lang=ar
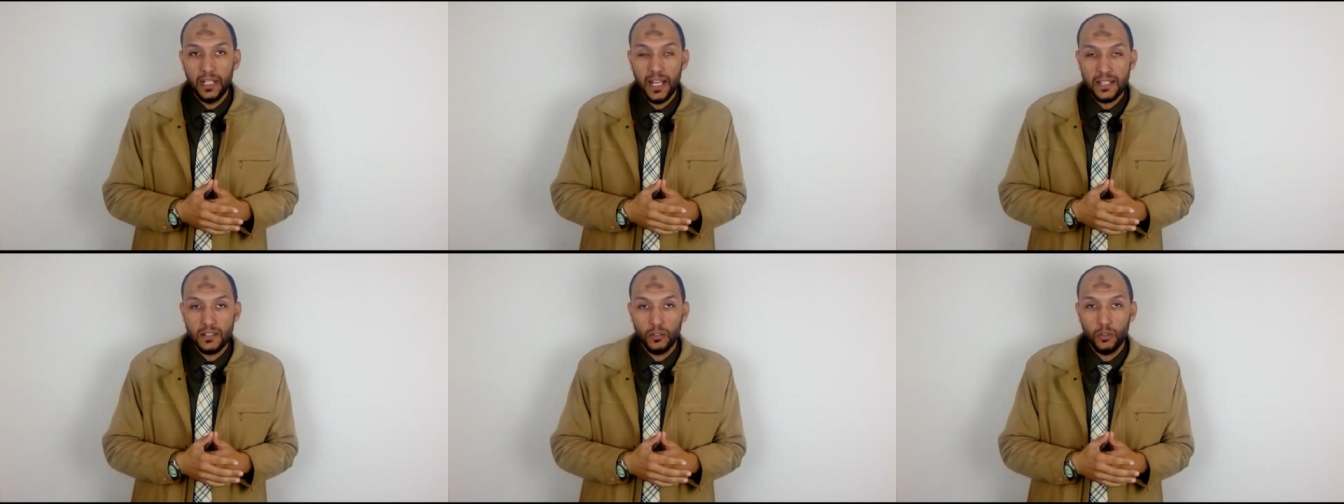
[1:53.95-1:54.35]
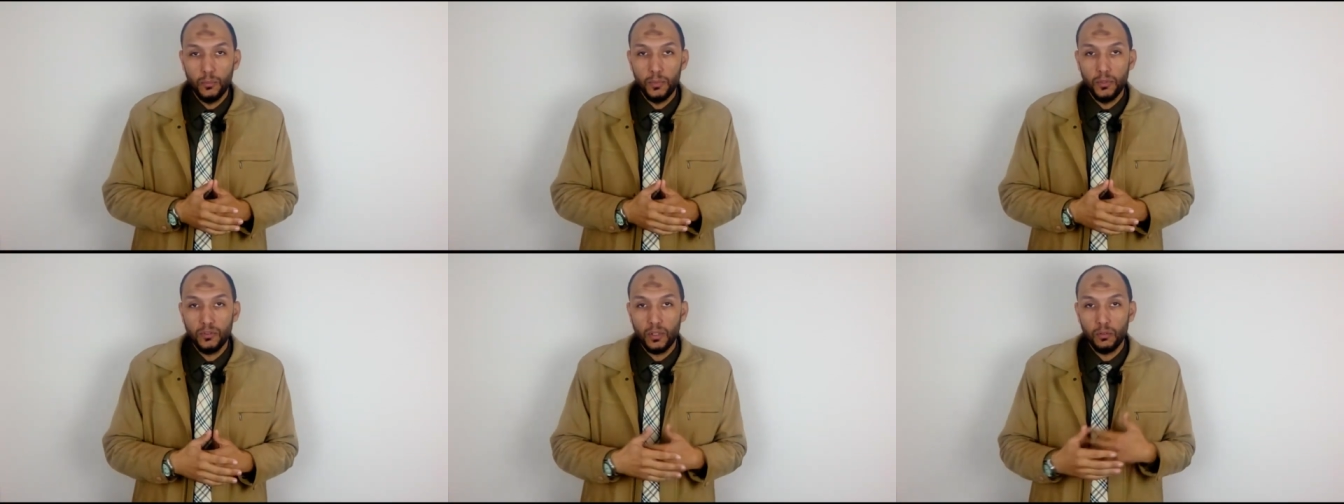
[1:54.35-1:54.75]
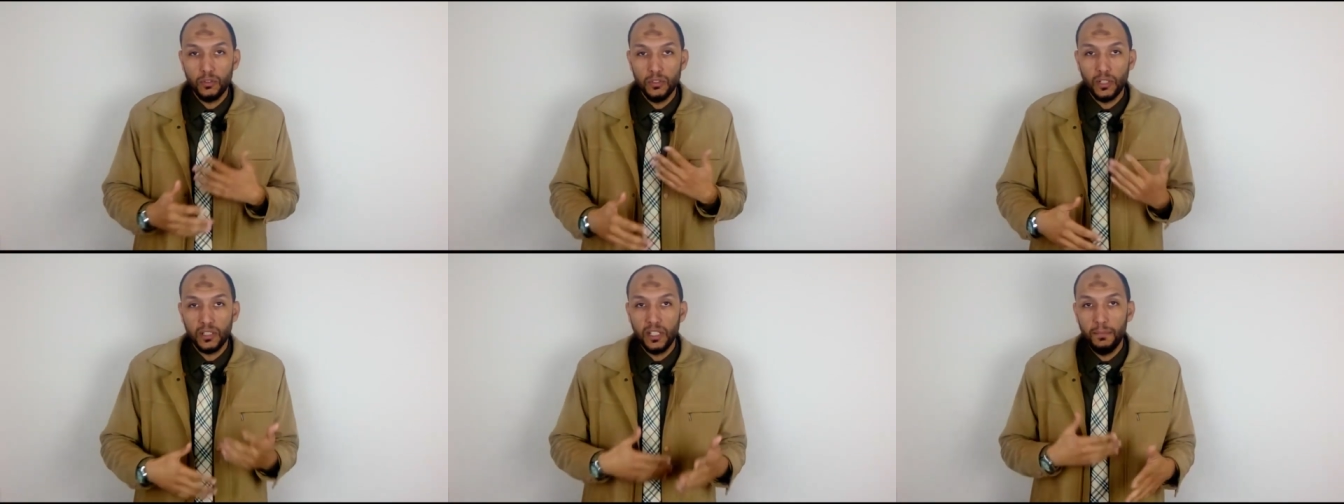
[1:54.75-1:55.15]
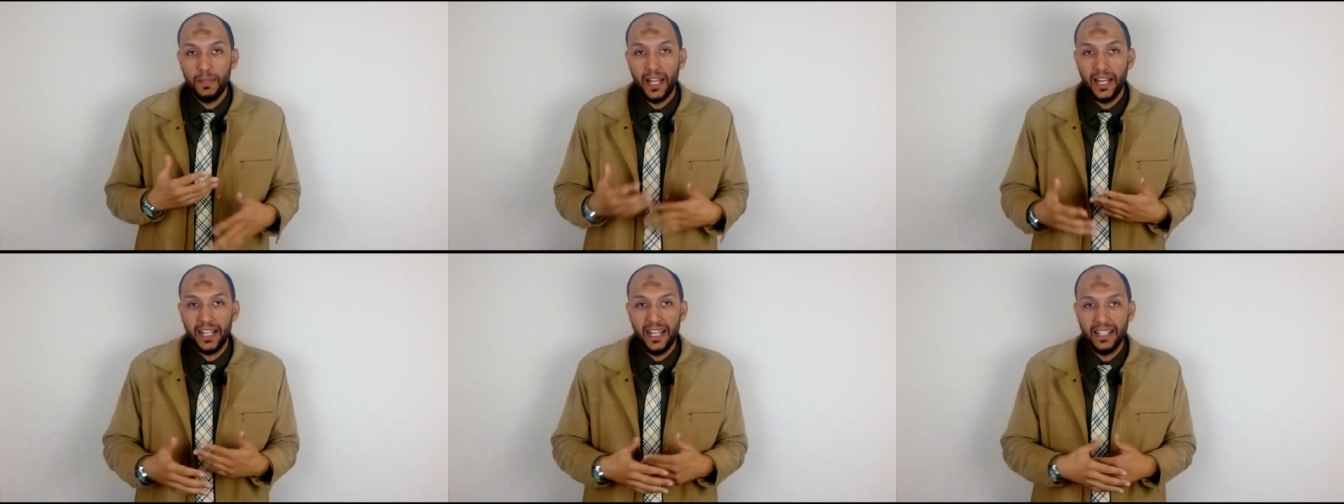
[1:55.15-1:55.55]
لجهاز الكمبيوتر وتقدر
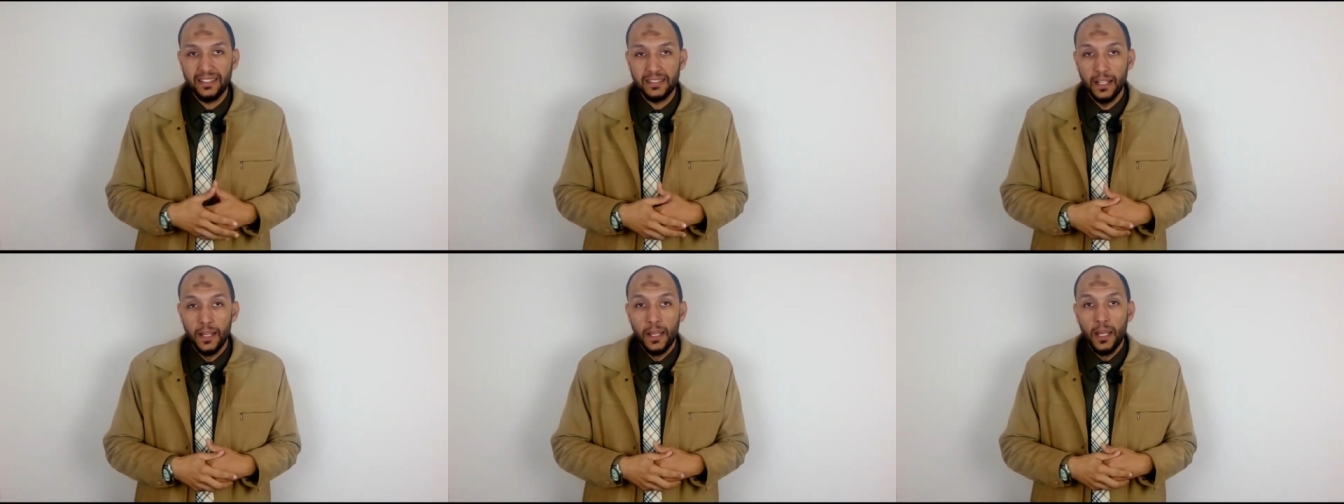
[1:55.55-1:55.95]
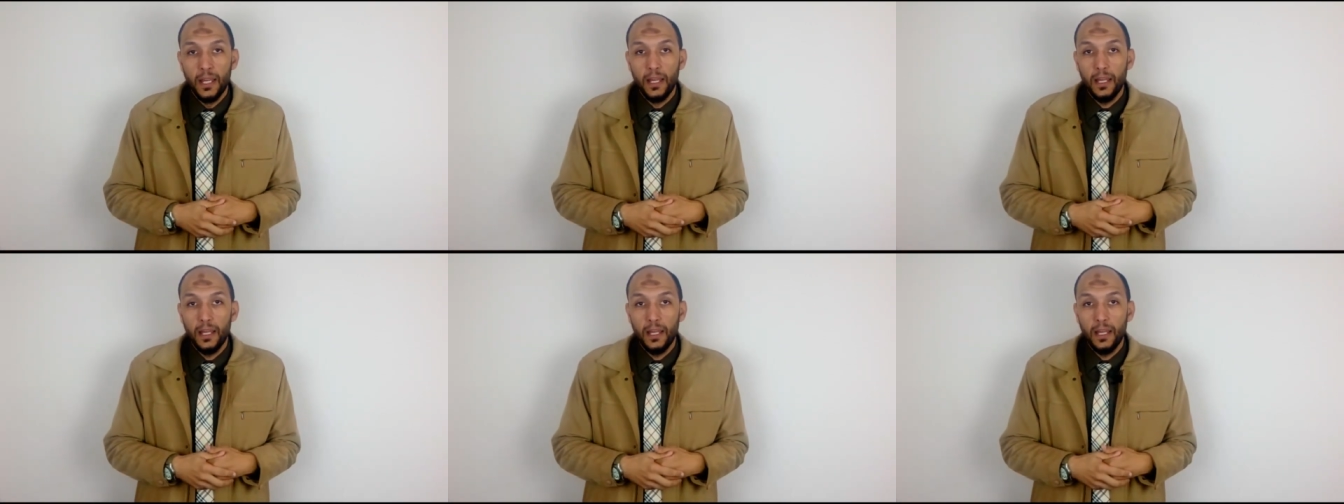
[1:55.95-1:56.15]
تعمل حاجات